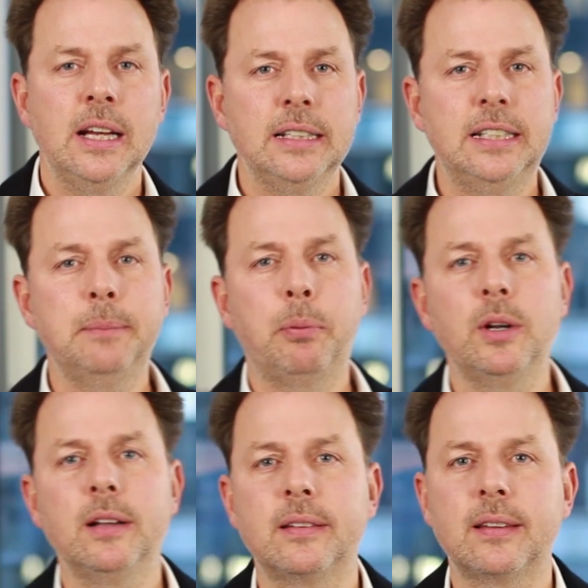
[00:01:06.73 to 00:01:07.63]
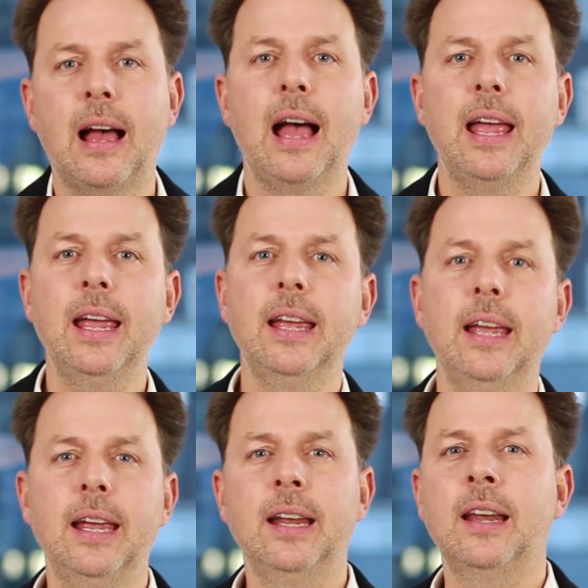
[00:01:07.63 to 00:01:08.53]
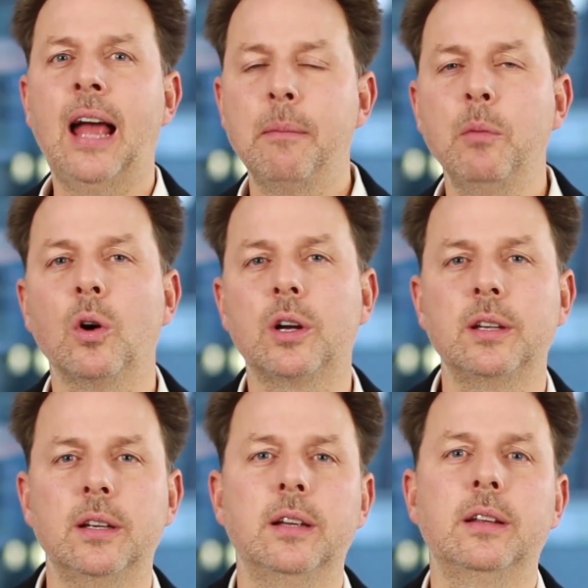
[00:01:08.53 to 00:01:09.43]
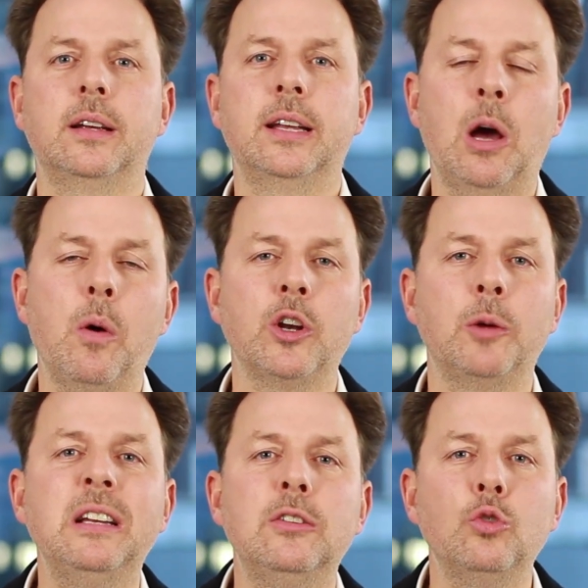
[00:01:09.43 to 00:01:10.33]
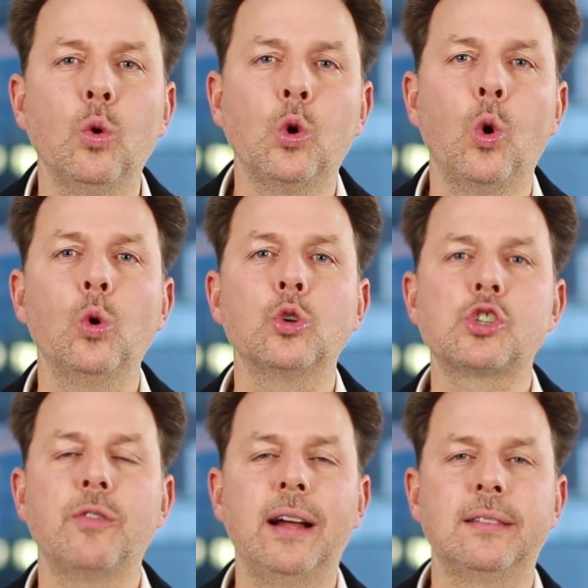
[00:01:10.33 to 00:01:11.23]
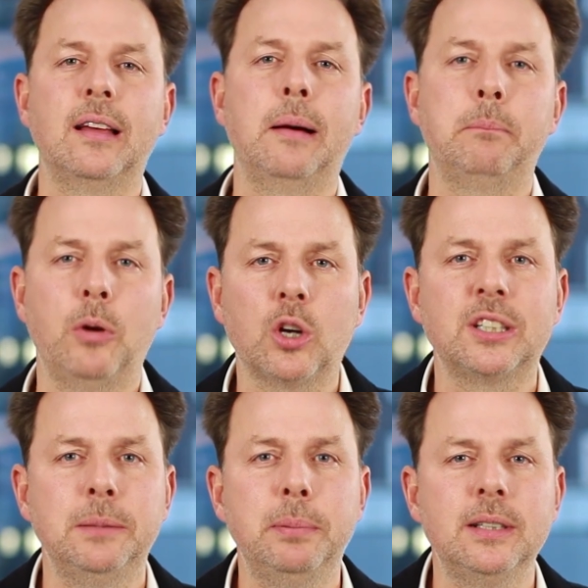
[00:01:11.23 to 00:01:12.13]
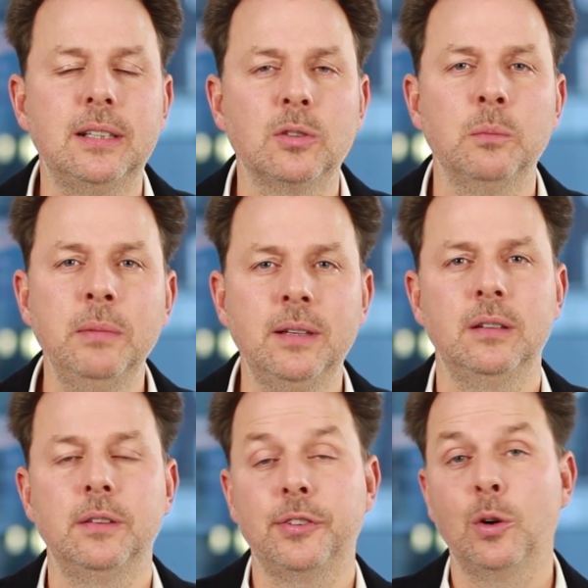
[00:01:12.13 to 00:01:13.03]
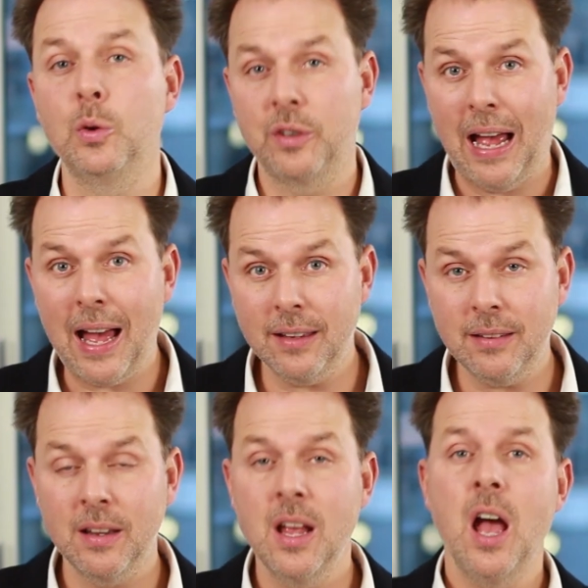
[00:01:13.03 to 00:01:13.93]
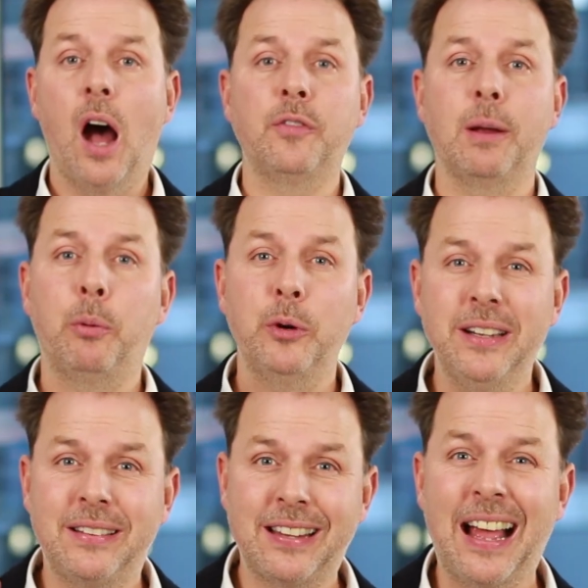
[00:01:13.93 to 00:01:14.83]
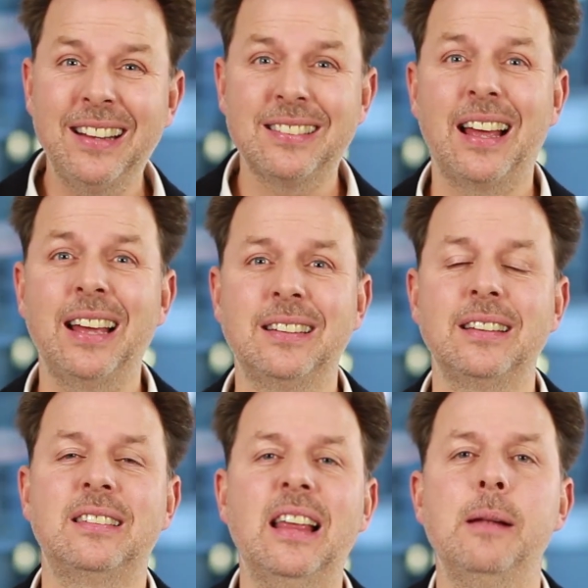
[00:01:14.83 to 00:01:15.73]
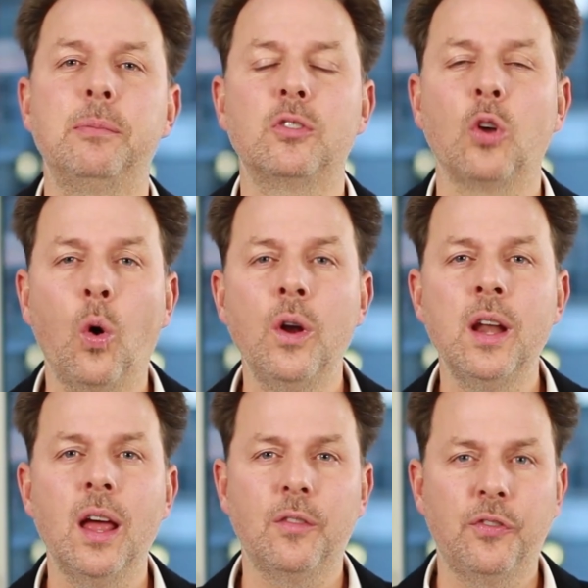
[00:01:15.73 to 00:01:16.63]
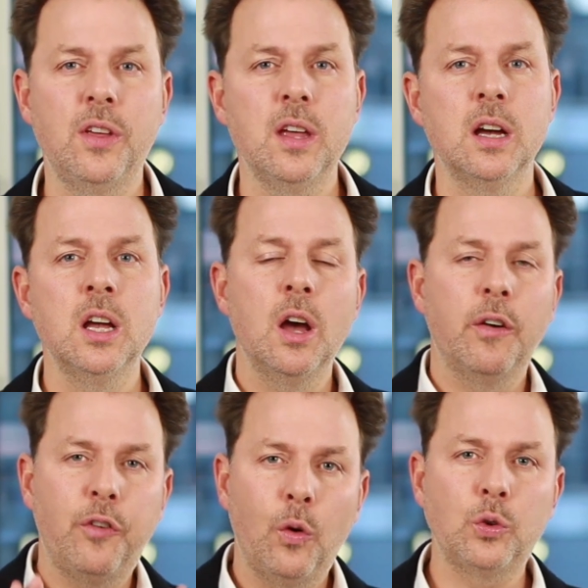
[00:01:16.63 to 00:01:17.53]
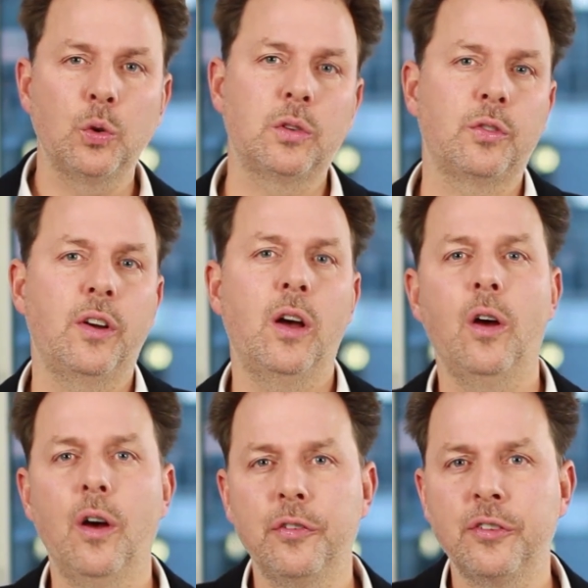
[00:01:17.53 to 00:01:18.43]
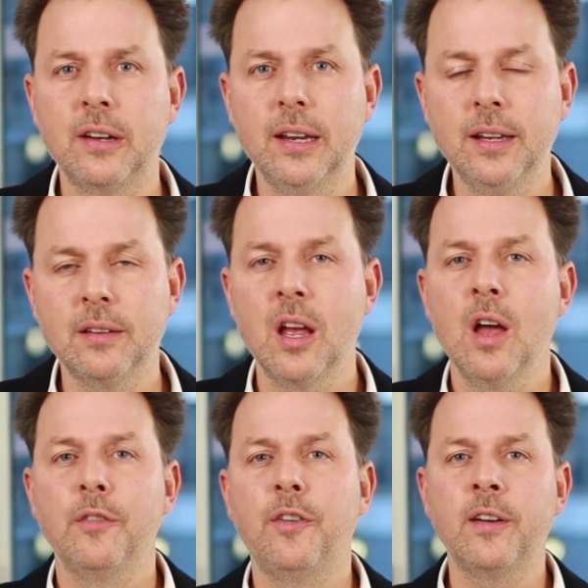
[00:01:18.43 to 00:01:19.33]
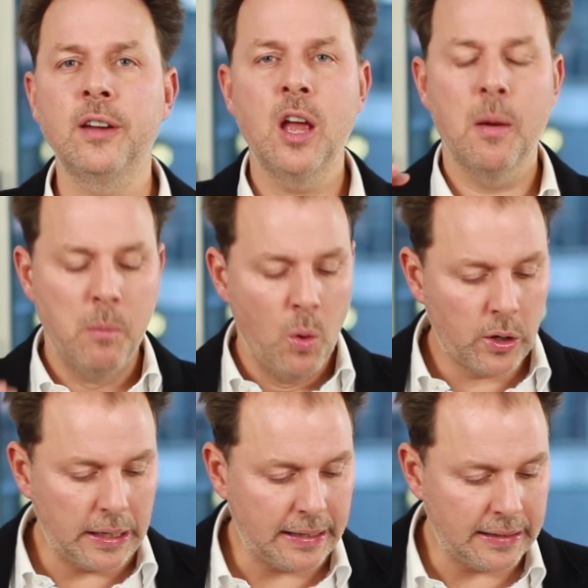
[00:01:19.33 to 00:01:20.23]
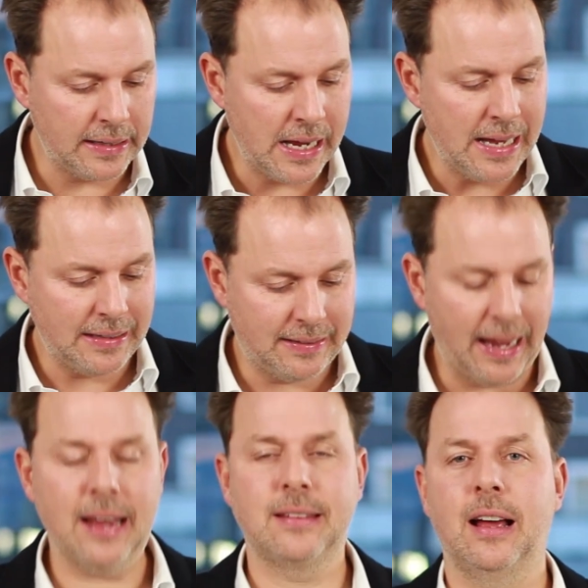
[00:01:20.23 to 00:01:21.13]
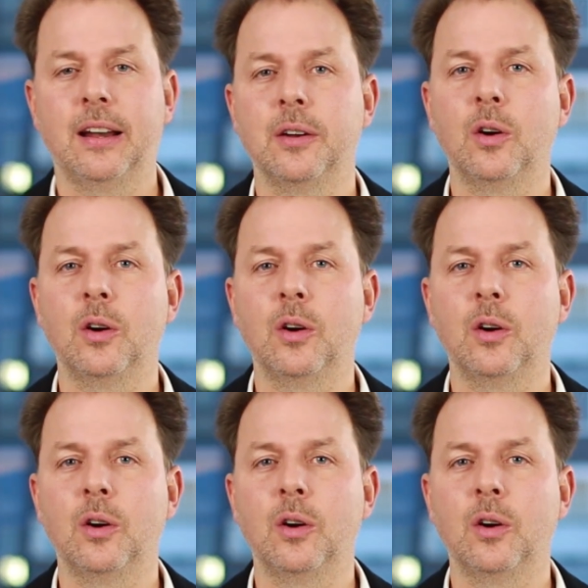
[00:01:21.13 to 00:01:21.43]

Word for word: Die Polizei in Hamburg, äh, genauer genommen die Soko Schwarzer Block, die bittet ist um Mithilfe und hat auf der Polizeiseite selbst 104 Fotos veröffentlicht von möglichen Tätern.